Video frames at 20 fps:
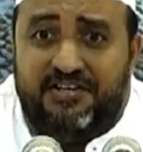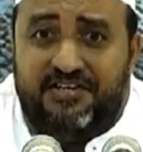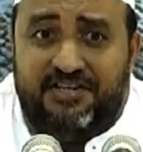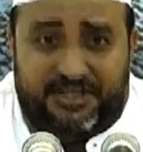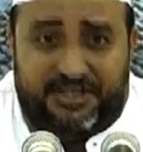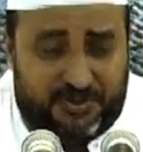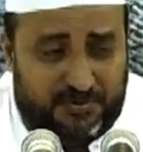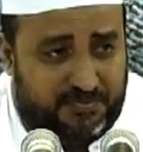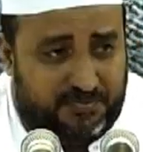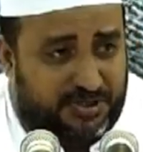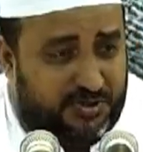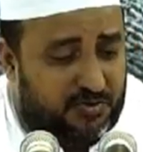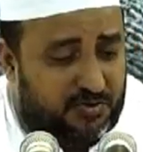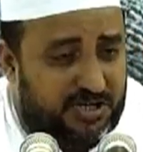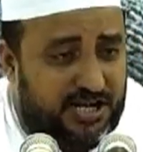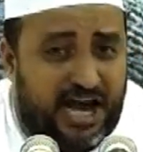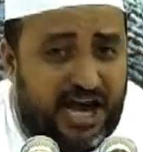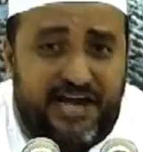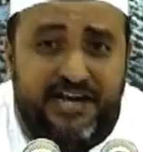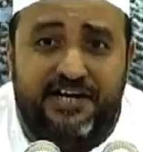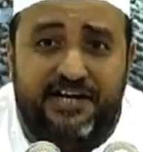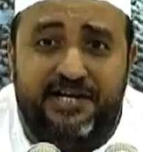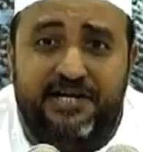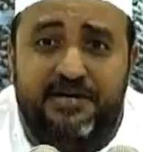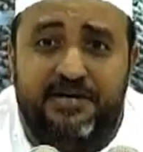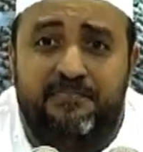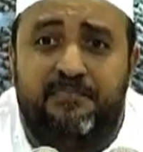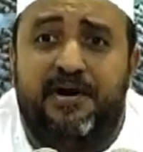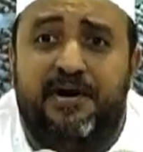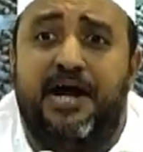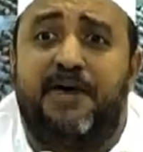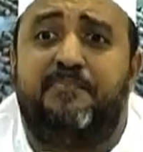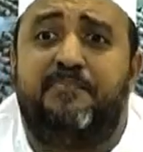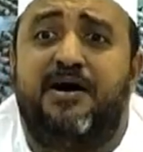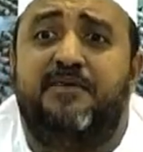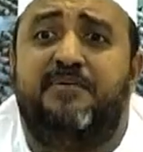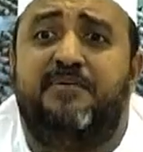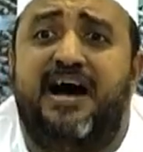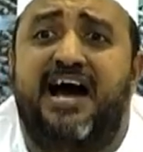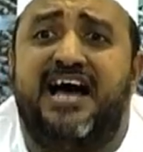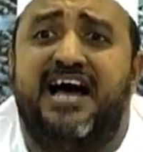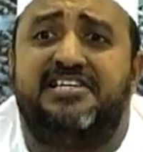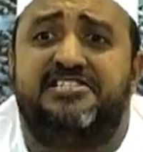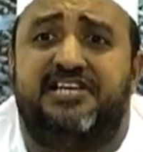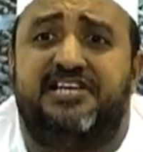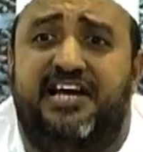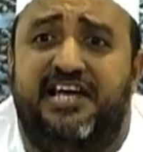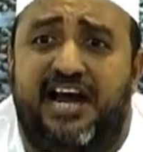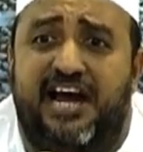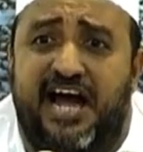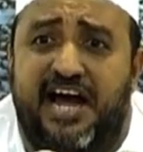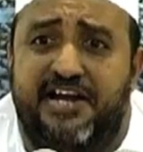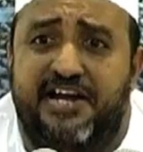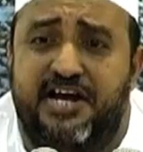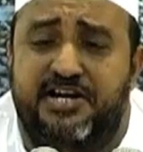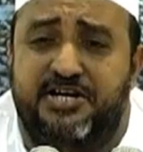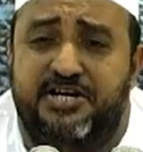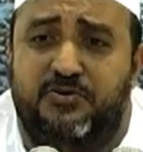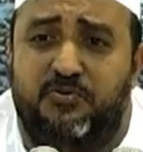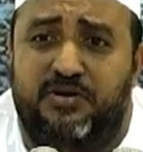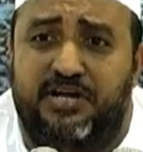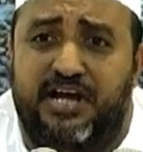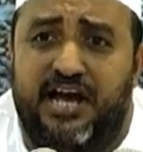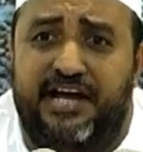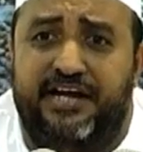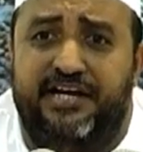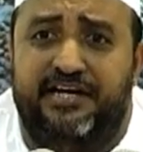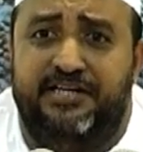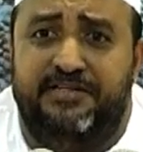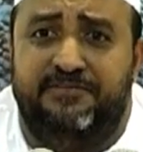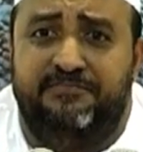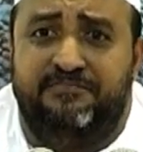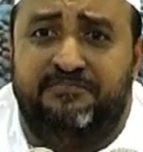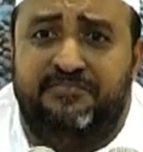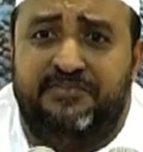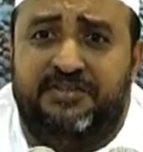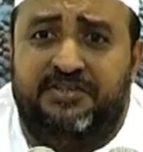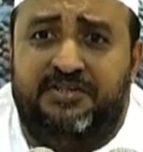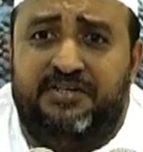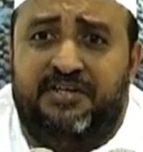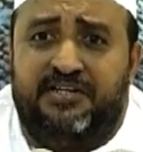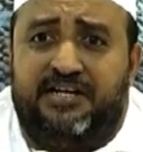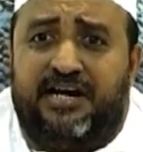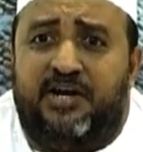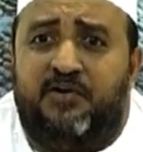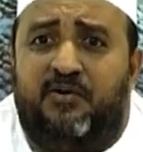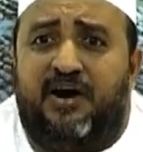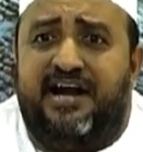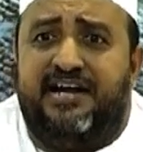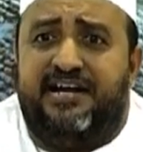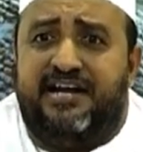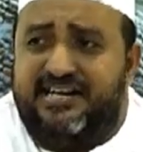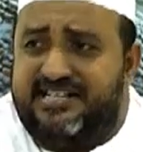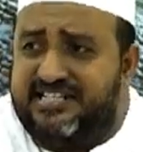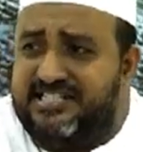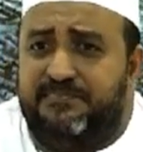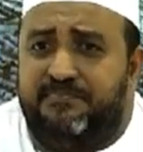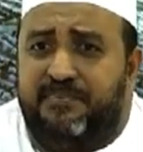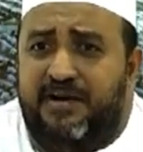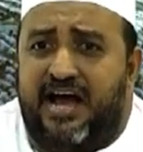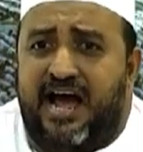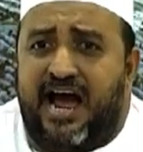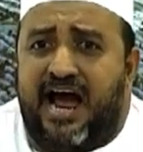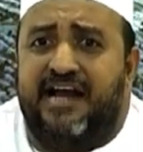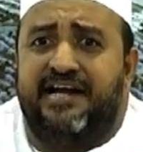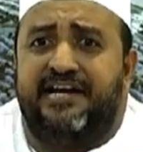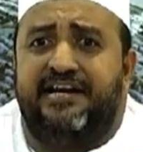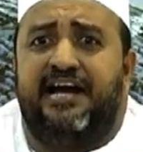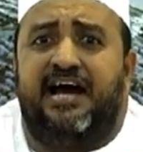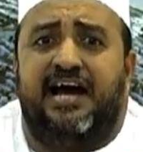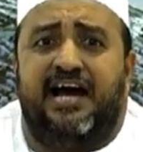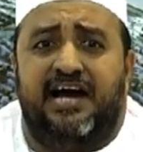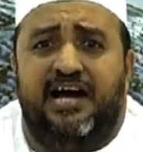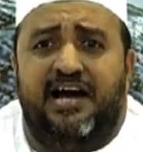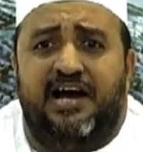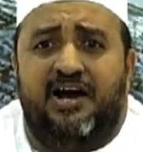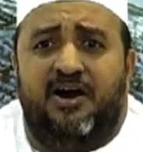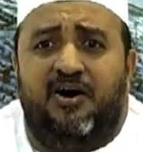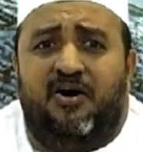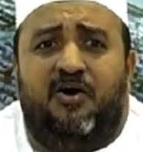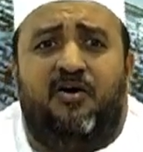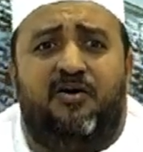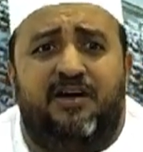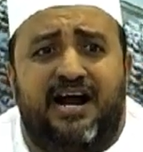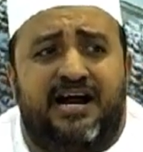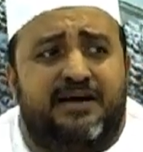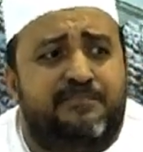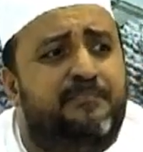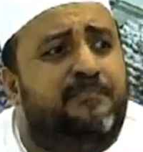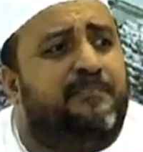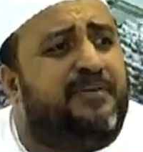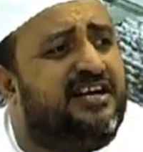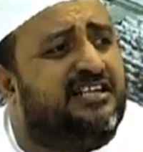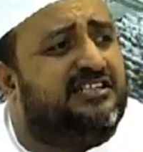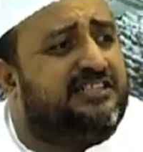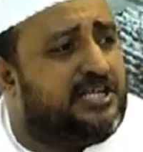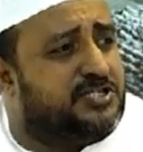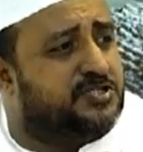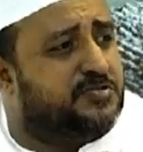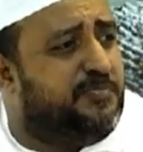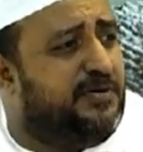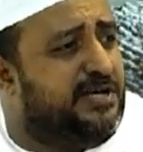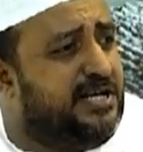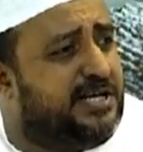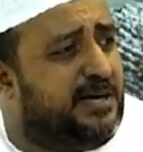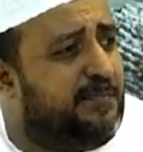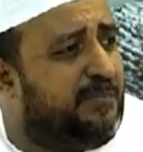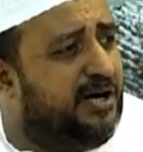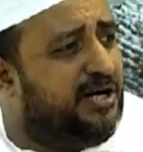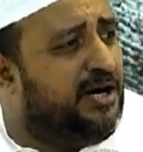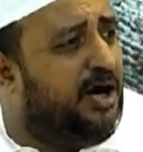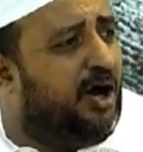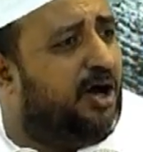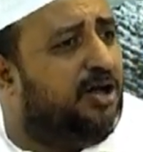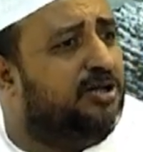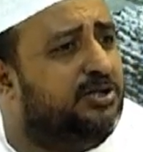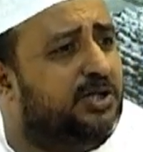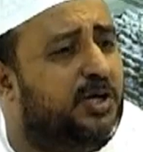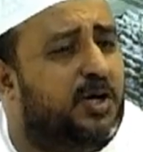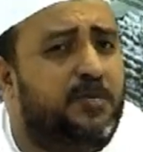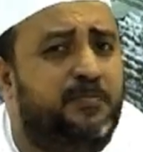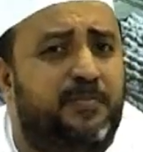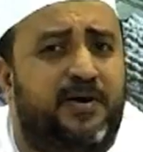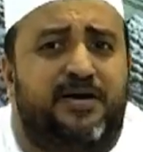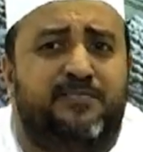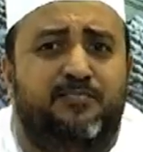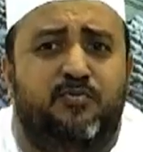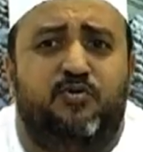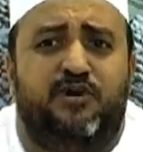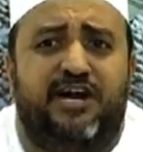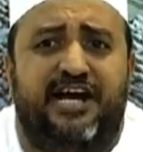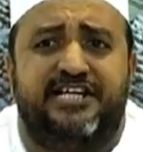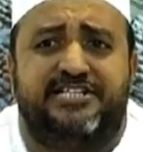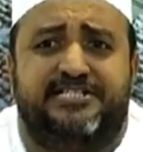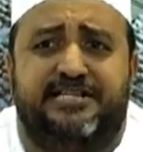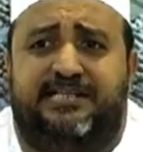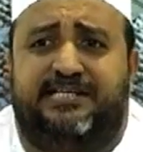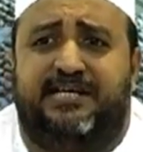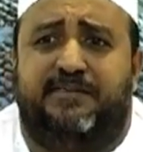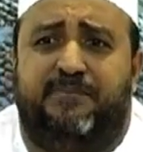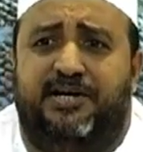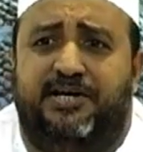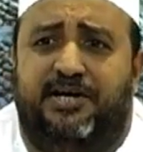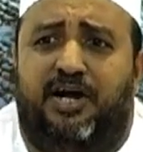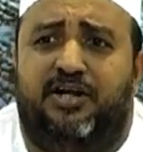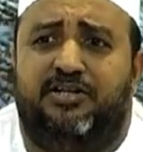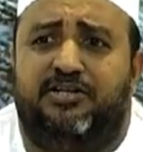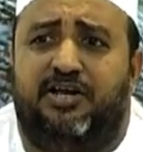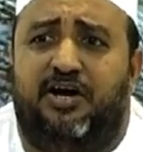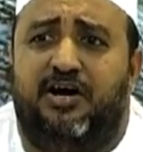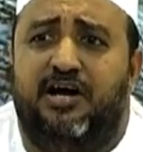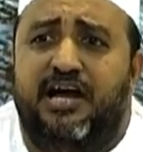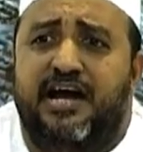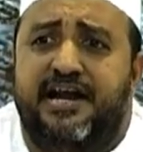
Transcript: hidup di dunia ini, berapa bahasa yang ada di dunia ini. Kalau Anda di sebelah Anda, orang bertasbih kepada Allah, bermunajat kepada Allah